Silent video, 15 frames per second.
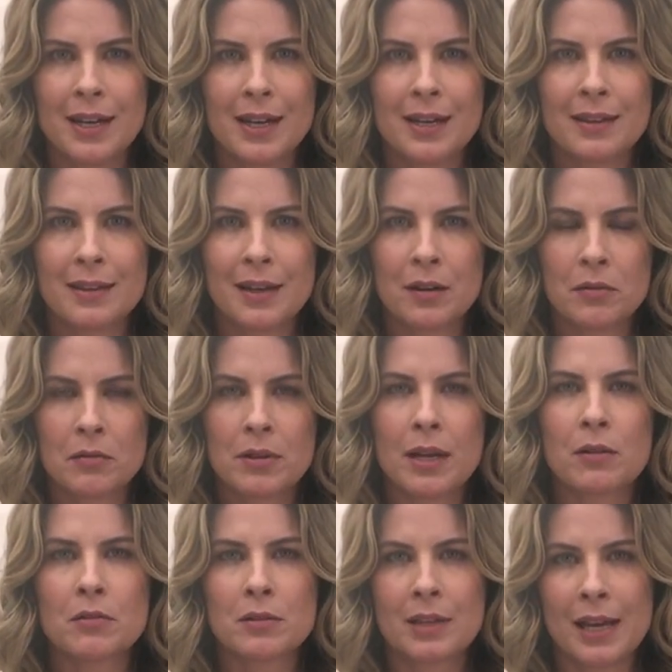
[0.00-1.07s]
Então o que
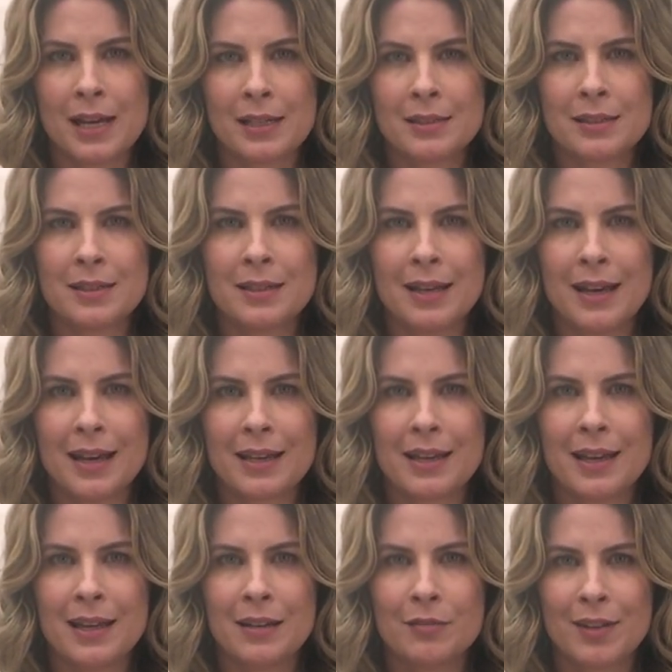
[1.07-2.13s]
acontece é que
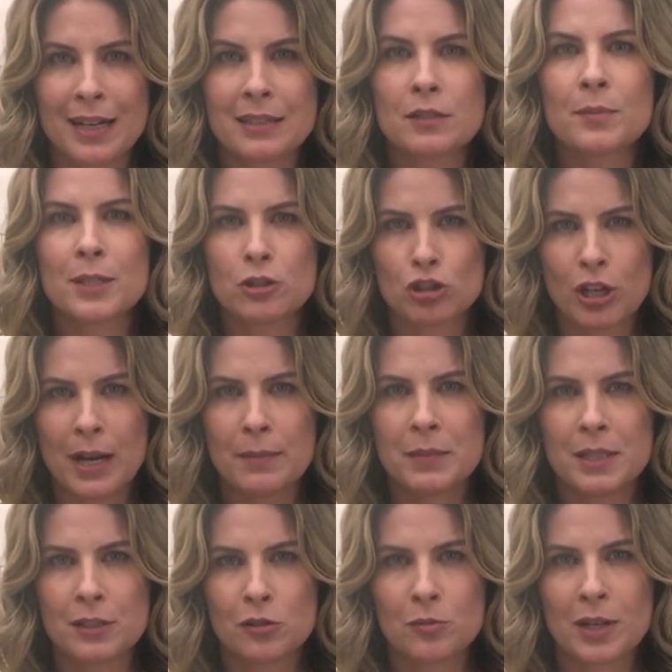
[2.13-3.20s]
ele vai desmanchar
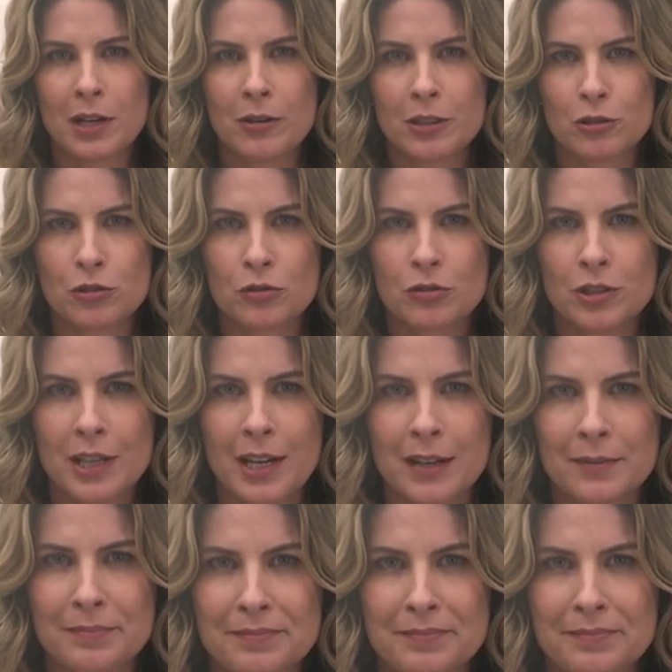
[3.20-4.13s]
mesmo na hora de cozinhar.